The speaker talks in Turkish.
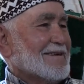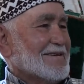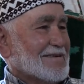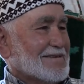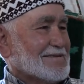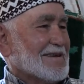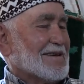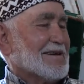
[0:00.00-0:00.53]

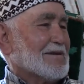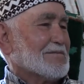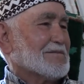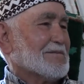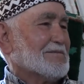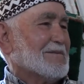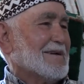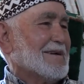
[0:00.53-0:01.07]
İki sene
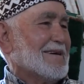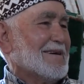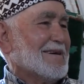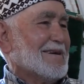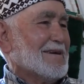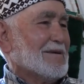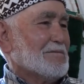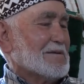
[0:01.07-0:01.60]
yaptım.
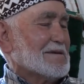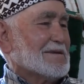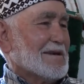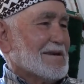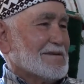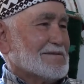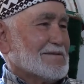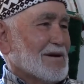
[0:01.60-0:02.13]
Bir
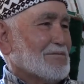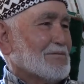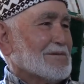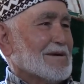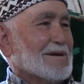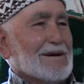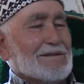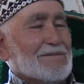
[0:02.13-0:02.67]
sene
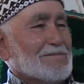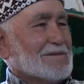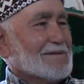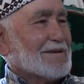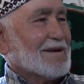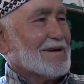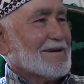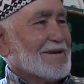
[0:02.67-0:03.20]
İstanbul'da kaldım, bir
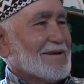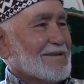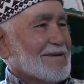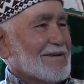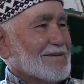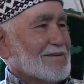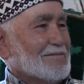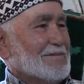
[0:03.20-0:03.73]
sene Ankara'da
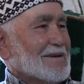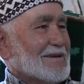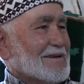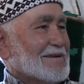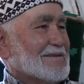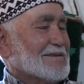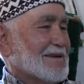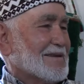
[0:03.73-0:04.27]
kaldım.
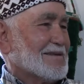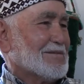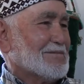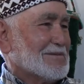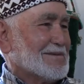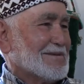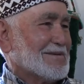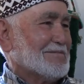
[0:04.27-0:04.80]
İki sene de
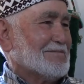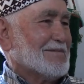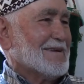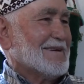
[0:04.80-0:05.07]
bitirdim.